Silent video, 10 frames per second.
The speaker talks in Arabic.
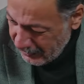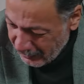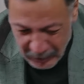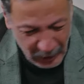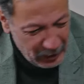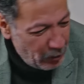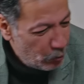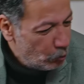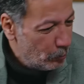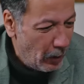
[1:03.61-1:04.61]
رجع
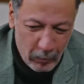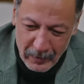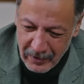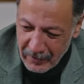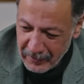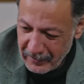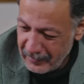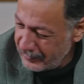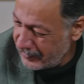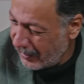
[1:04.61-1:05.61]
لهون ومعه مصاري
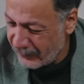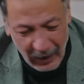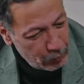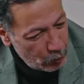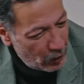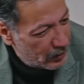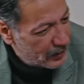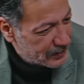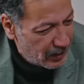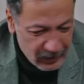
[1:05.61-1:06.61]
دافع عن
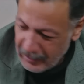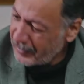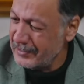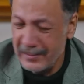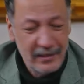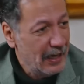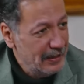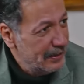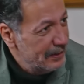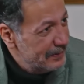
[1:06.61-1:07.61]
أكثر رست
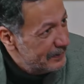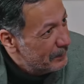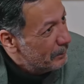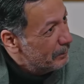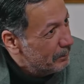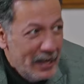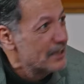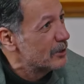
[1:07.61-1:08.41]
عليه يا